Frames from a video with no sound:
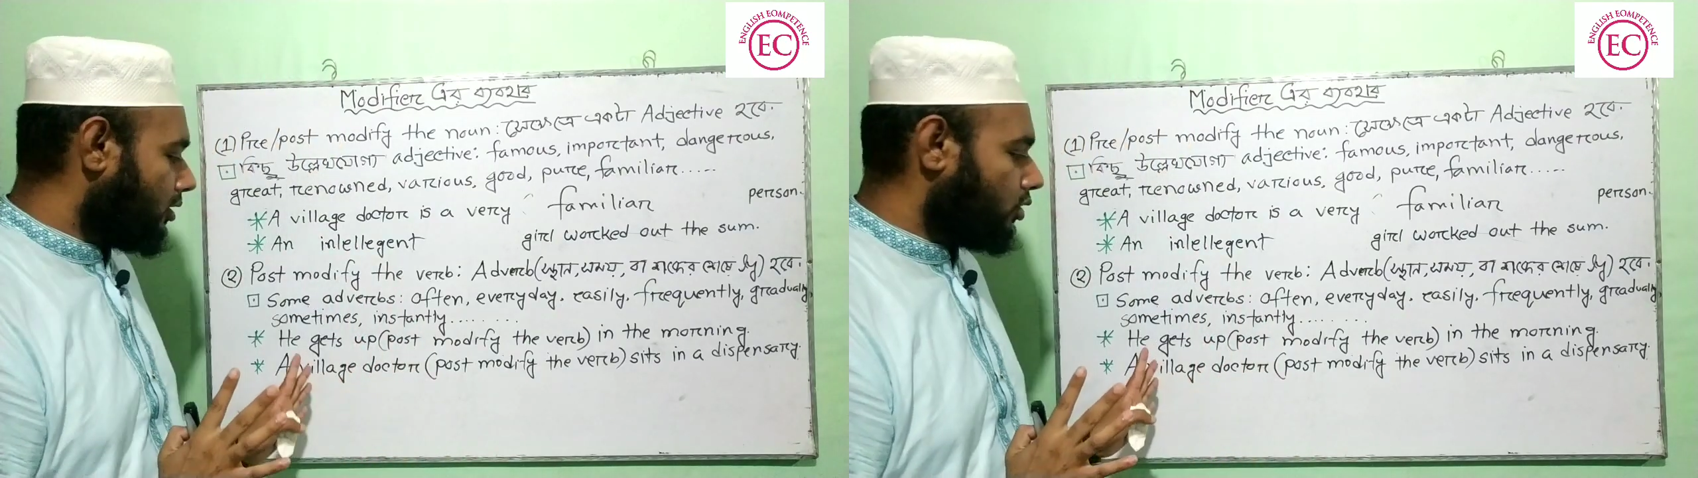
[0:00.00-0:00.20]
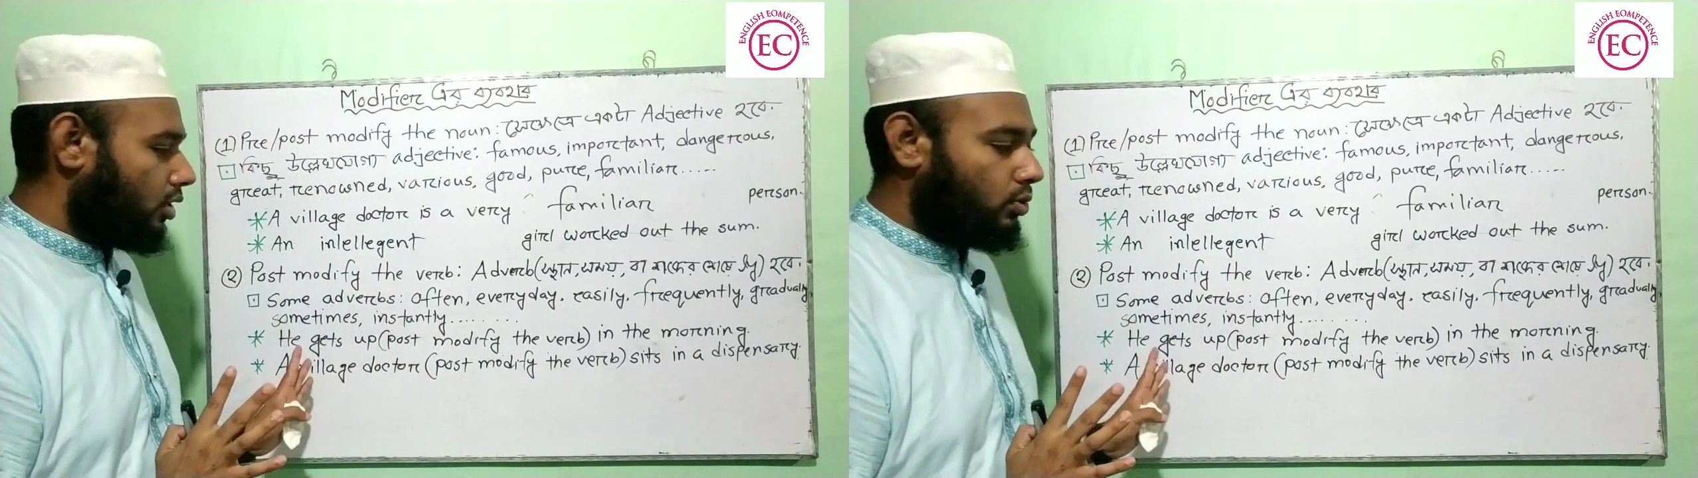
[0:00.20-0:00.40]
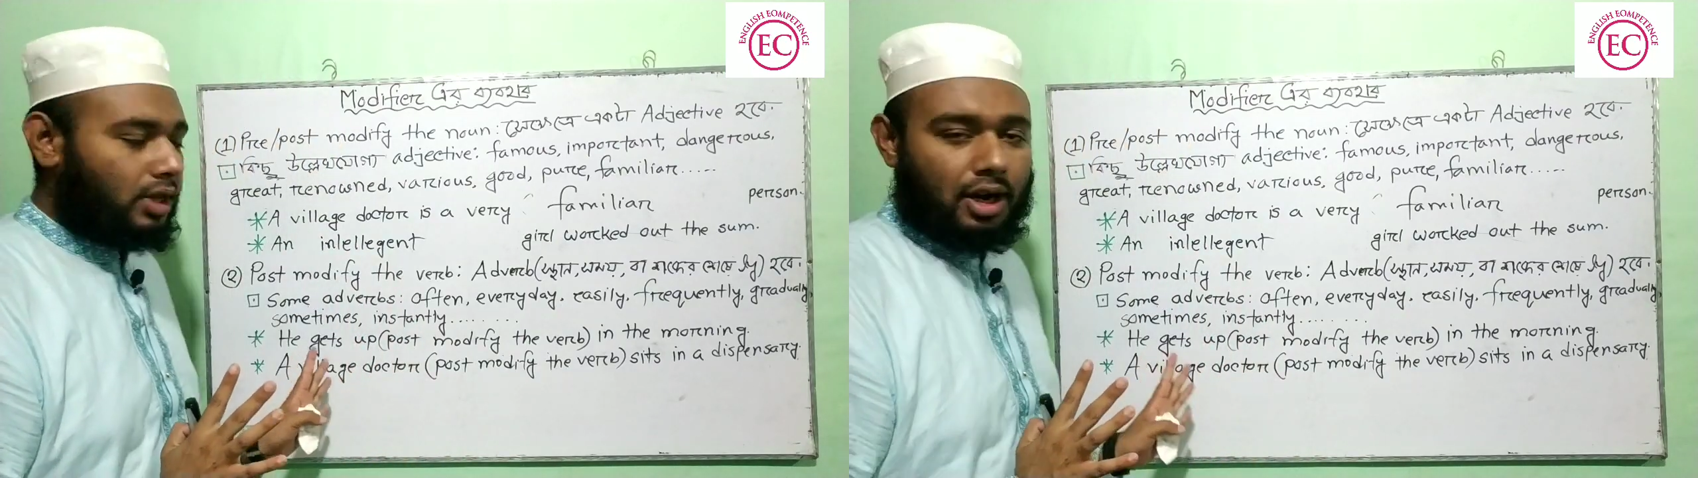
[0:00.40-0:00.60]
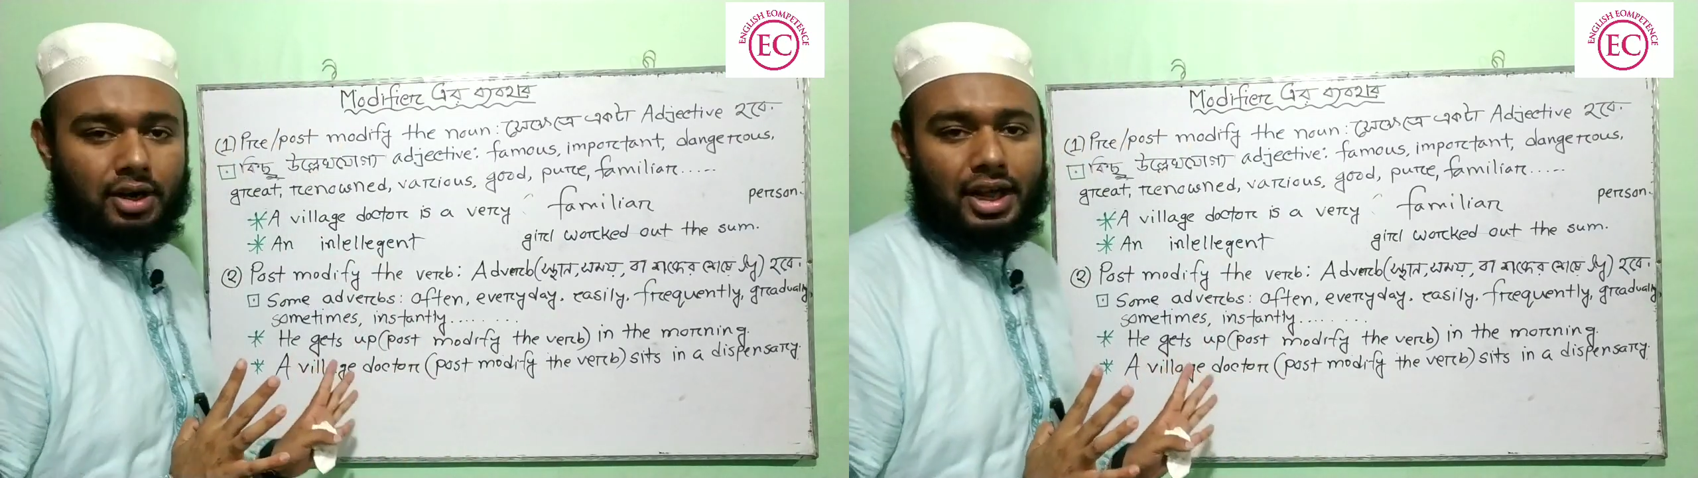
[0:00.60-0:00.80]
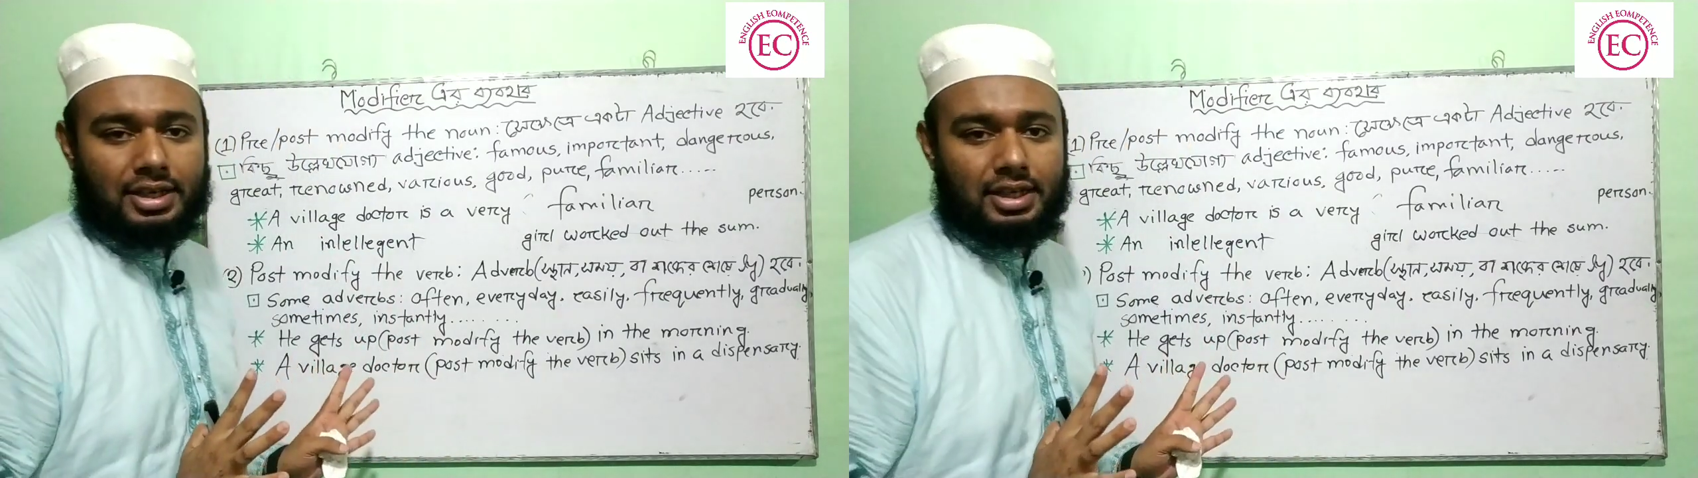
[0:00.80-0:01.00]
যদি
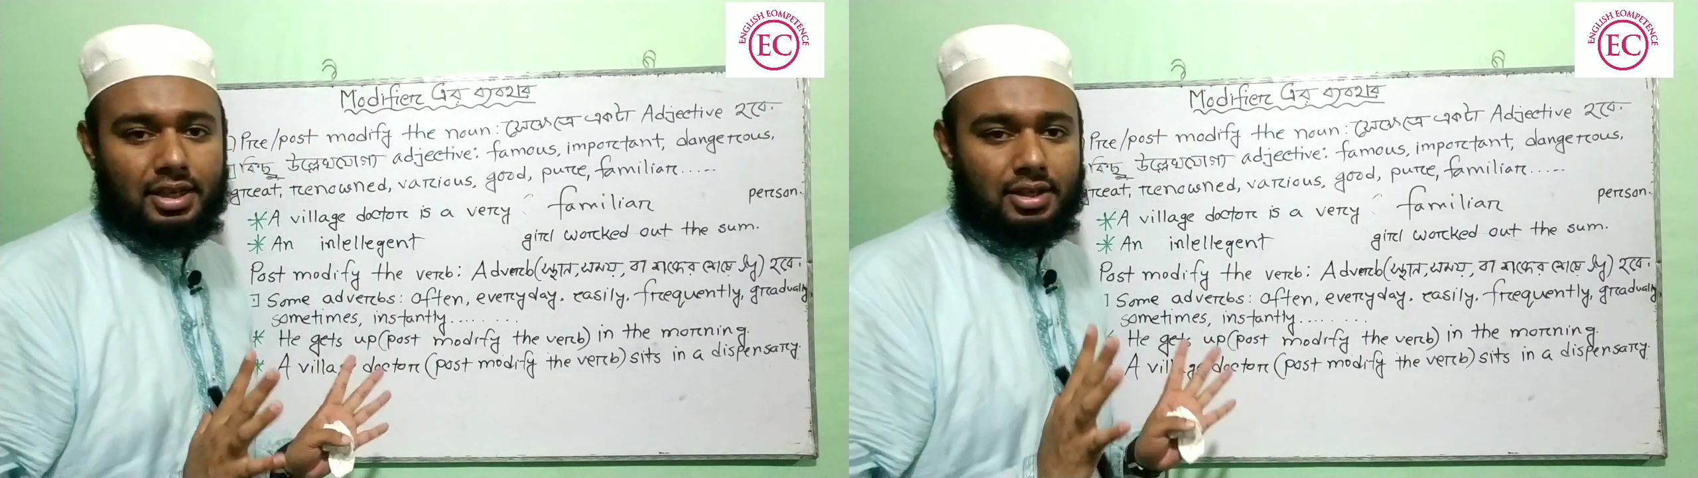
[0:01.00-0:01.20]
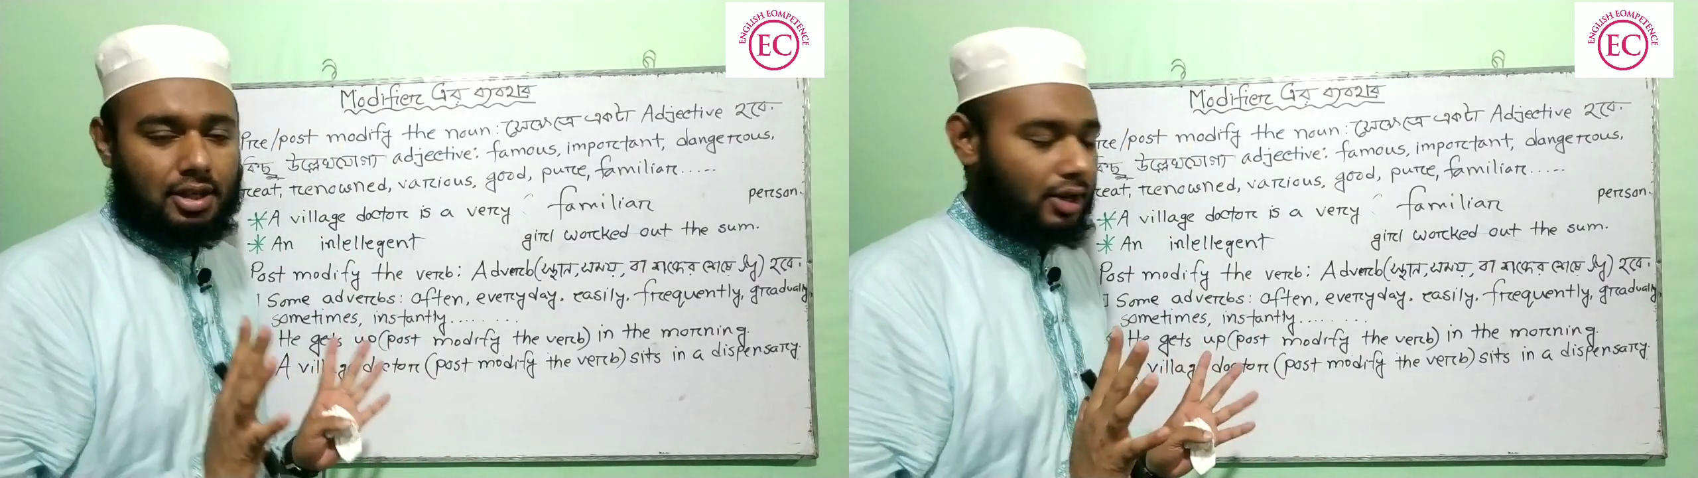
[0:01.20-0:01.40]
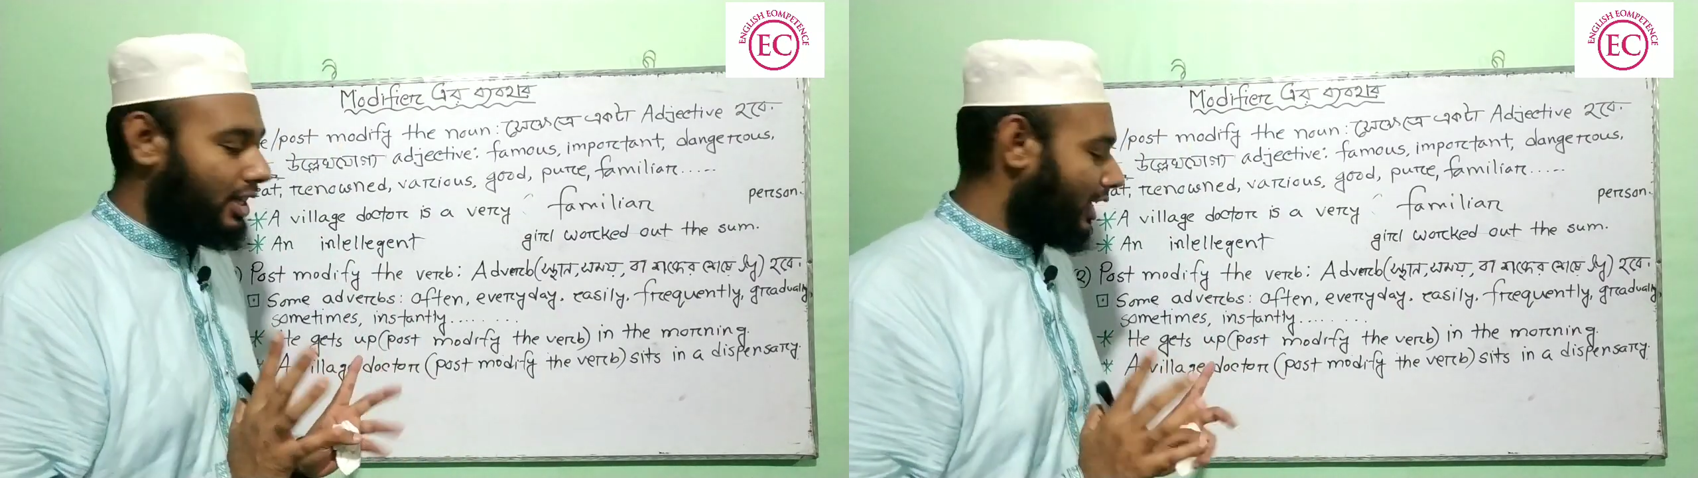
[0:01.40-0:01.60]
উদাহরণে আসি তাহলে